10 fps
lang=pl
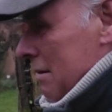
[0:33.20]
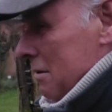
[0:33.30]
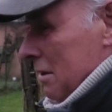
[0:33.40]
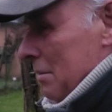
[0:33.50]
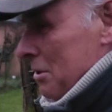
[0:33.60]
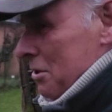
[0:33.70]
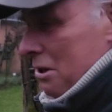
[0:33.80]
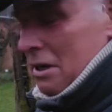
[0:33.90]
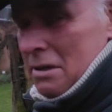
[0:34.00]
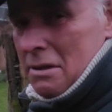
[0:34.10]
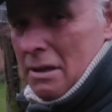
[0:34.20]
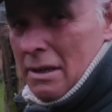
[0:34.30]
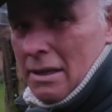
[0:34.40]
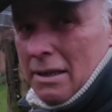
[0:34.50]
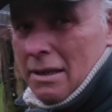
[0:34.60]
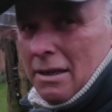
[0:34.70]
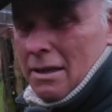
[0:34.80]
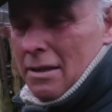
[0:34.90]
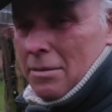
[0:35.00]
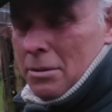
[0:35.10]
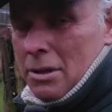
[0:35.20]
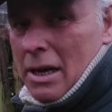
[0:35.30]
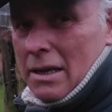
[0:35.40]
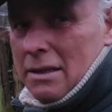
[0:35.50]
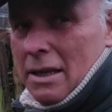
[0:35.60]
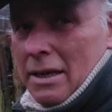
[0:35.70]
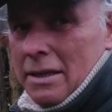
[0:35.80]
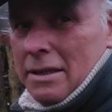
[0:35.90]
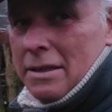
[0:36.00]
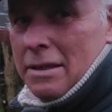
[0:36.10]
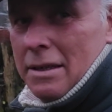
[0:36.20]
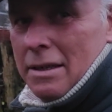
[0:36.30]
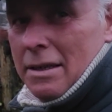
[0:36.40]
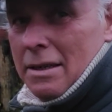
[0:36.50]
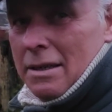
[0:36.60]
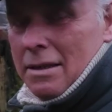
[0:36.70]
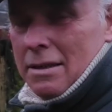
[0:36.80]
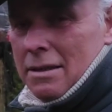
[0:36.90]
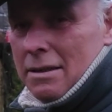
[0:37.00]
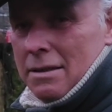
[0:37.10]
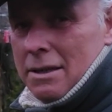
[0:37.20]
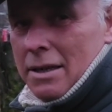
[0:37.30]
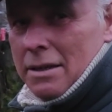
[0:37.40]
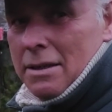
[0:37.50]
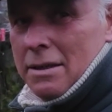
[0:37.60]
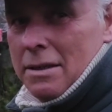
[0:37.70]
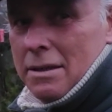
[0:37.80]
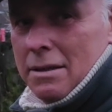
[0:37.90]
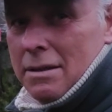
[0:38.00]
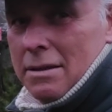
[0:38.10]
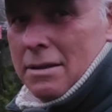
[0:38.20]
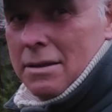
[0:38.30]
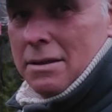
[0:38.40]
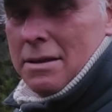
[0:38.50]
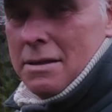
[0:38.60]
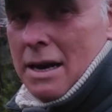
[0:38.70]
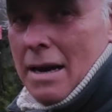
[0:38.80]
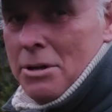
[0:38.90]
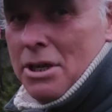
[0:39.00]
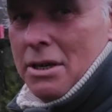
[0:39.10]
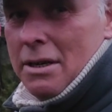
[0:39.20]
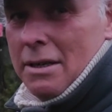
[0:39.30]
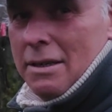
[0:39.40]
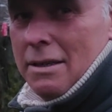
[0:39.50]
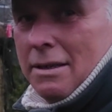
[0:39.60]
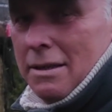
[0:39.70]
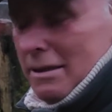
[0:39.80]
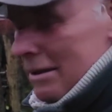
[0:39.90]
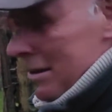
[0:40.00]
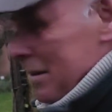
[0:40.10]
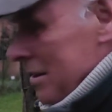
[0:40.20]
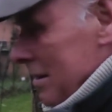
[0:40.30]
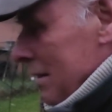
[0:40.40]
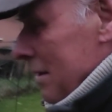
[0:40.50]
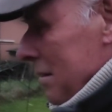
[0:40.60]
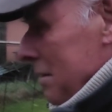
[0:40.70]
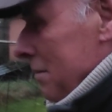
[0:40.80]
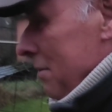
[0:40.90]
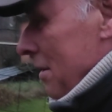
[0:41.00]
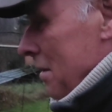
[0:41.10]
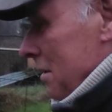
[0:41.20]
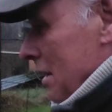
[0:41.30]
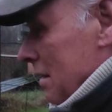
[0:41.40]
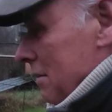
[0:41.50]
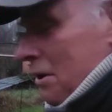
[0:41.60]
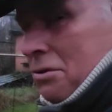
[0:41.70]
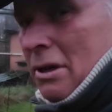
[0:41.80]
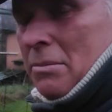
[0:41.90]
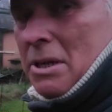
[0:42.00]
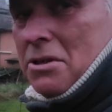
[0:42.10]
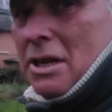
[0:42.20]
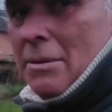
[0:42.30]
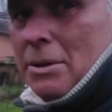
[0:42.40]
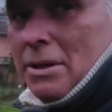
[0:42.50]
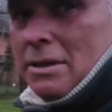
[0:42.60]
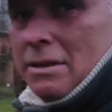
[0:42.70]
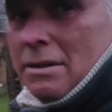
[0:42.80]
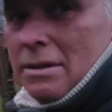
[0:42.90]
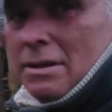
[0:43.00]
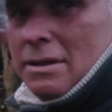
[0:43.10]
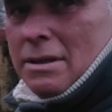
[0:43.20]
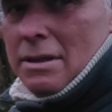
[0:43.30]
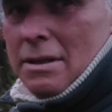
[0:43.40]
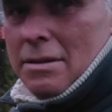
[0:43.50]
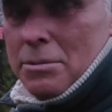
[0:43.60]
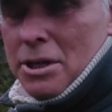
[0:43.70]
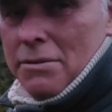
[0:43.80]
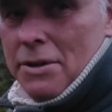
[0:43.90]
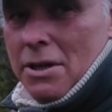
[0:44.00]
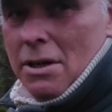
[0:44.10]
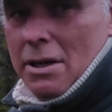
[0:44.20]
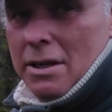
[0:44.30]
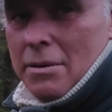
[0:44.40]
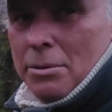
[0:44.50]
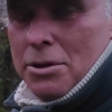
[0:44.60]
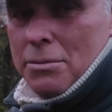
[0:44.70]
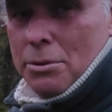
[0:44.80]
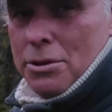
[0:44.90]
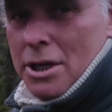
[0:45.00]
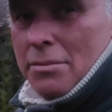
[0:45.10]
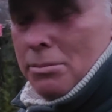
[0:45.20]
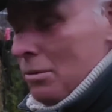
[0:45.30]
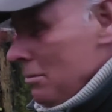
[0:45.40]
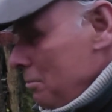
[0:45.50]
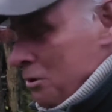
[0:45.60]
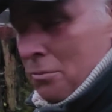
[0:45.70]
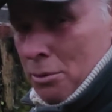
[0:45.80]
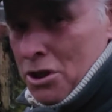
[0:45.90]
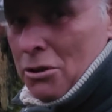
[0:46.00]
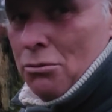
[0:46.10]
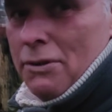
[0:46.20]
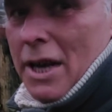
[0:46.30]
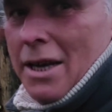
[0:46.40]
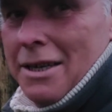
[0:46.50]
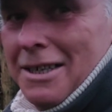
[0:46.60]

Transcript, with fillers: co tam jeszcze jest? Podgardle. Podgardle. Y, ten y, schabik. Tak. I ten. Wieczorem zaczynamy przedwigilijne posi posia posiadówkę.